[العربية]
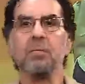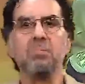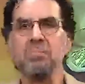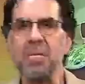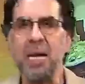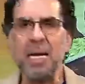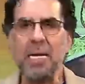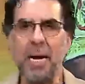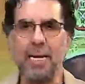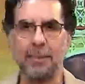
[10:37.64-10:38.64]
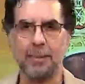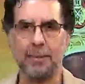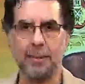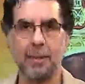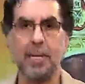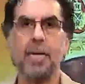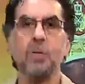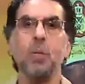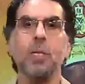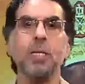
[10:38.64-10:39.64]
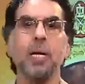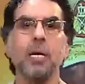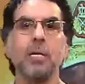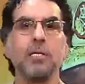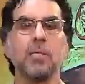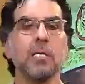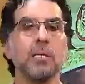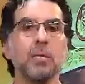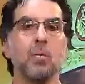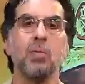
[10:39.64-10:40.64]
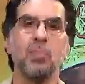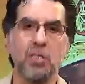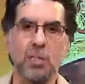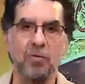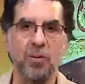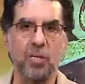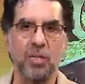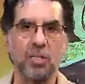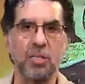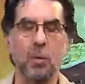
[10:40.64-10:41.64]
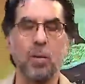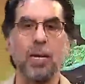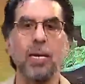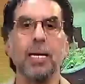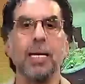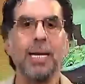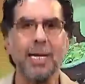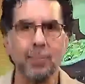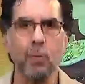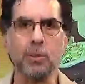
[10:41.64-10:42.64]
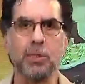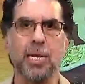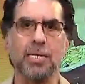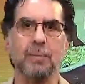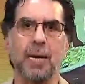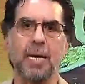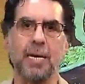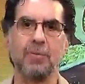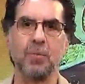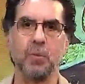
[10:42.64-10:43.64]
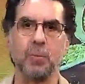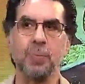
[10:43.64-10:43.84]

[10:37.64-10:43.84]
من أي حد لأنه الانهيار الاقتصادي والفشل في إدارة الدولة كابوس كاتب على نفسه